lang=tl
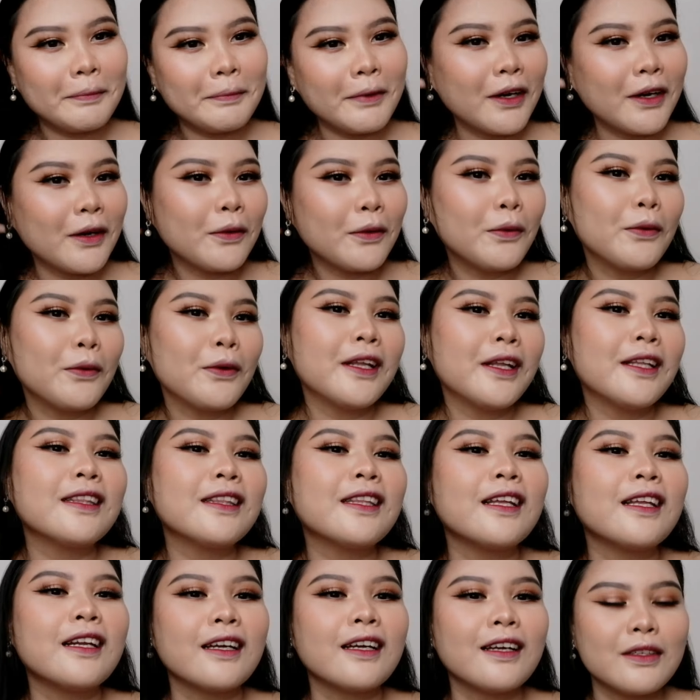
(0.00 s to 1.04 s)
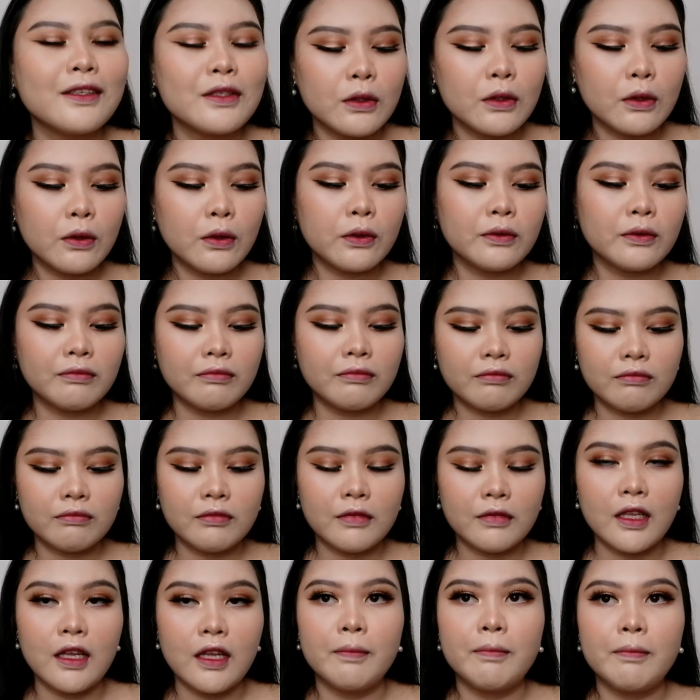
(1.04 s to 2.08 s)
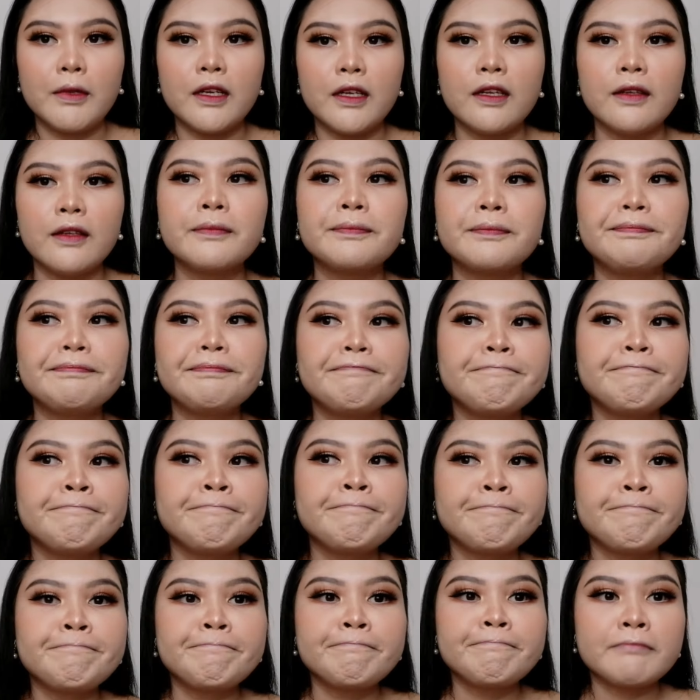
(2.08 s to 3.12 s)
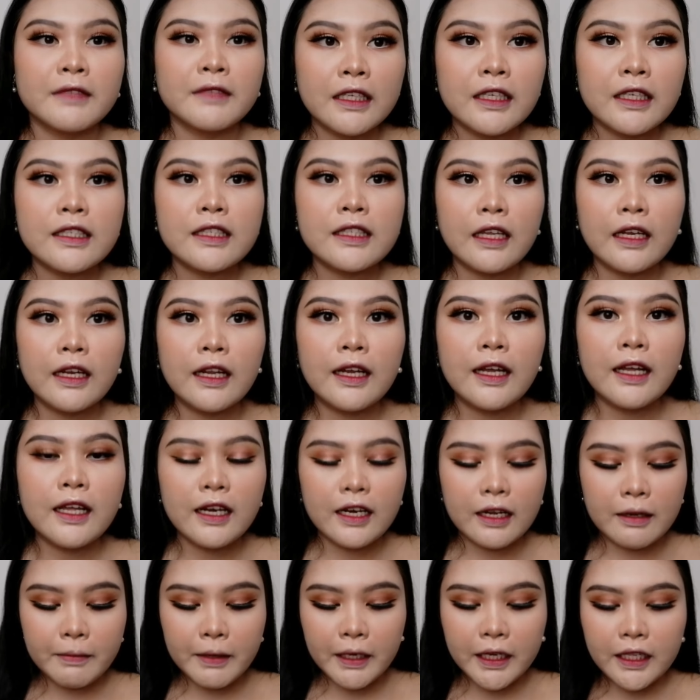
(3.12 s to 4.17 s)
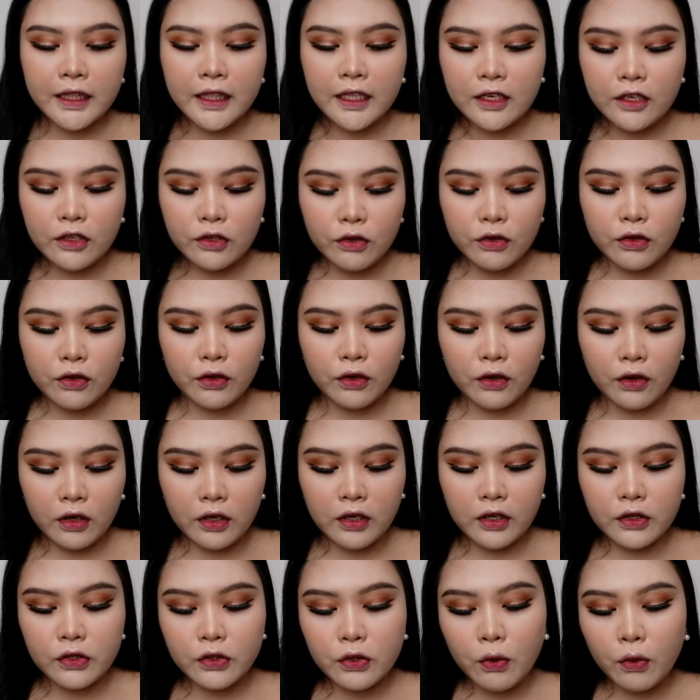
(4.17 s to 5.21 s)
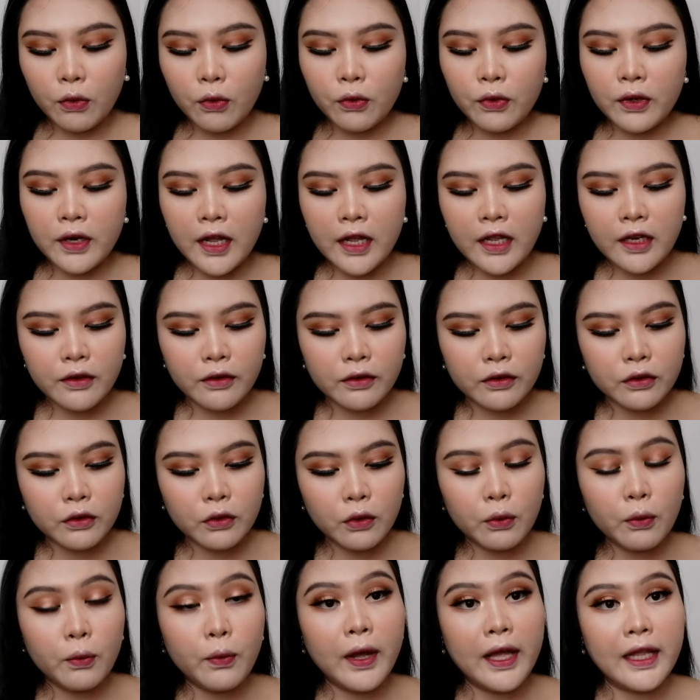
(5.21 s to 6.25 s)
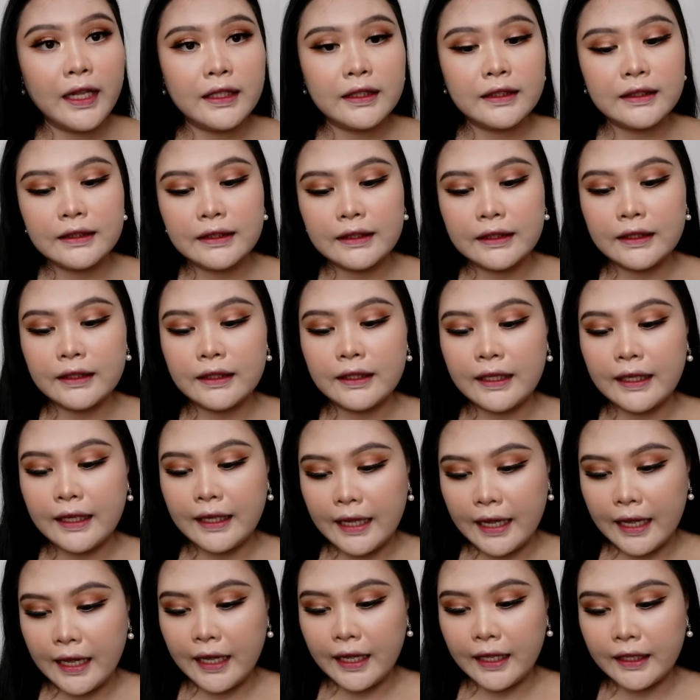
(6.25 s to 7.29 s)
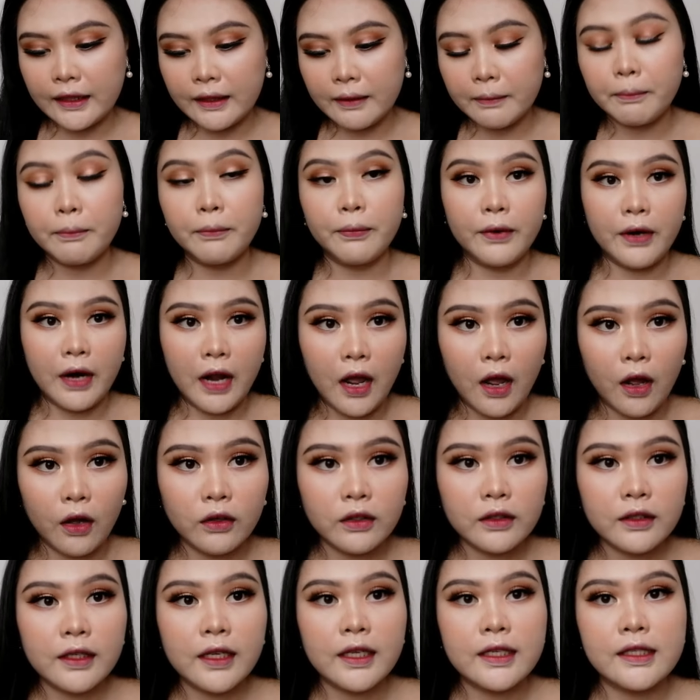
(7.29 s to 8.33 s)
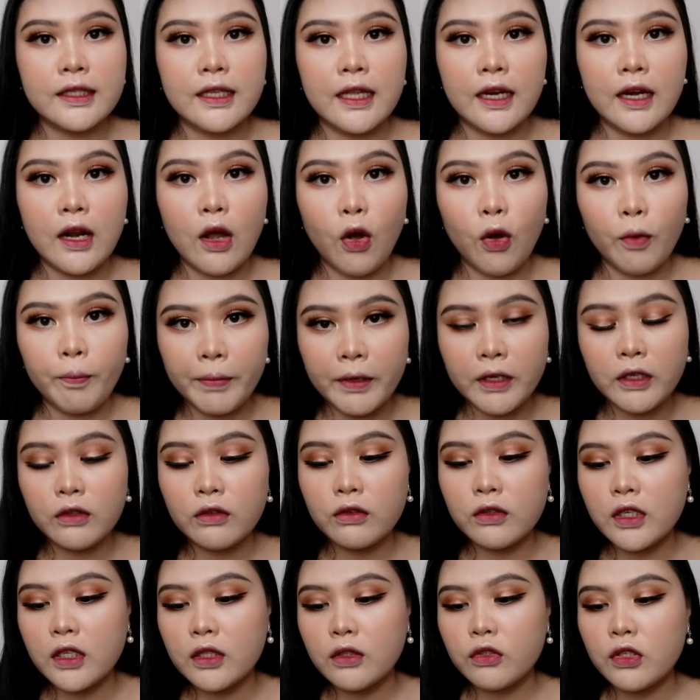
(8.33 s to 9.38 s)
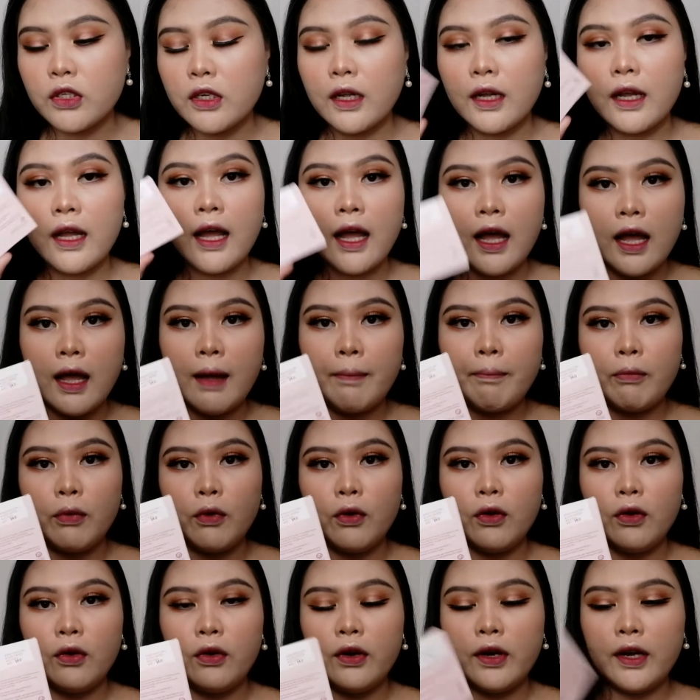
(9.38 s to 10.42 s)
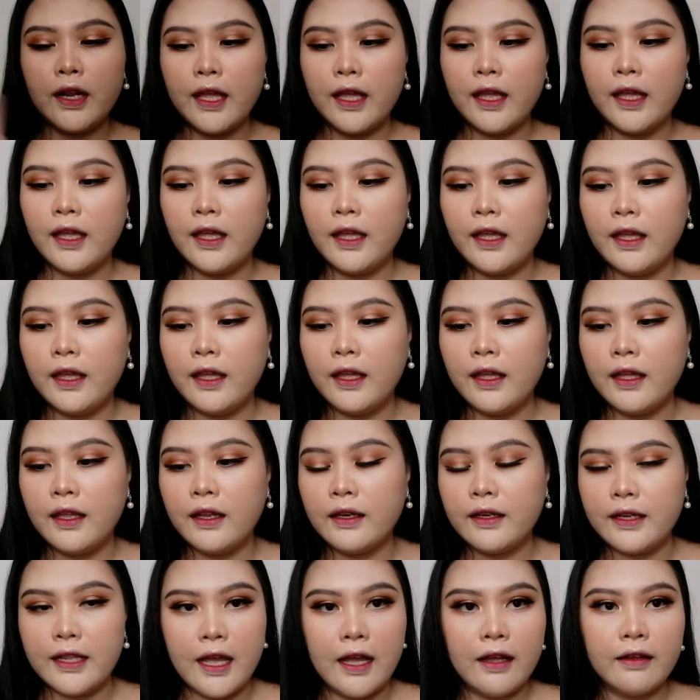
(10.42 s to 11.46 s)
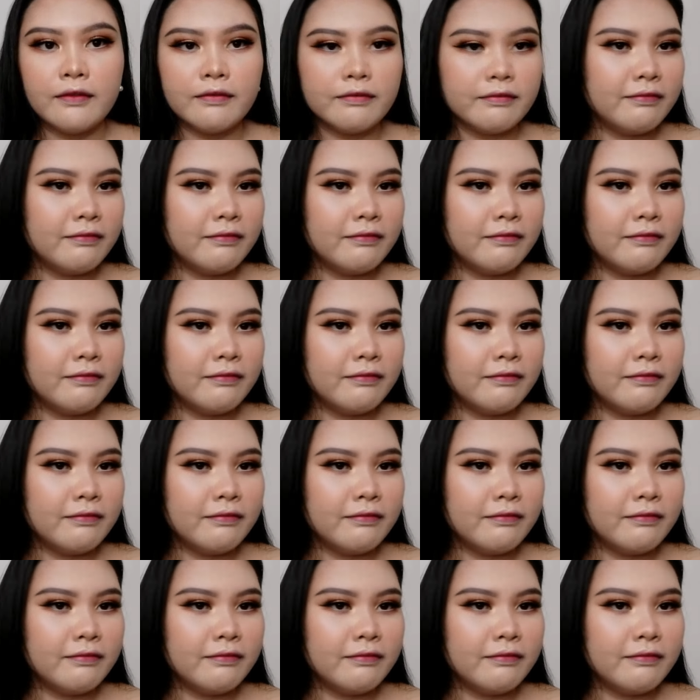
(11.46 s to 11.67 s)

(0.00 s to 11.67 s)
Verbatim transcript: Parang uulan talaga. So, yeah. Sana nga lang makita niyo yung color. So, uunahin ko tong wild Wildcat Brown kasi na-open ko na to siya kahapon and yeah.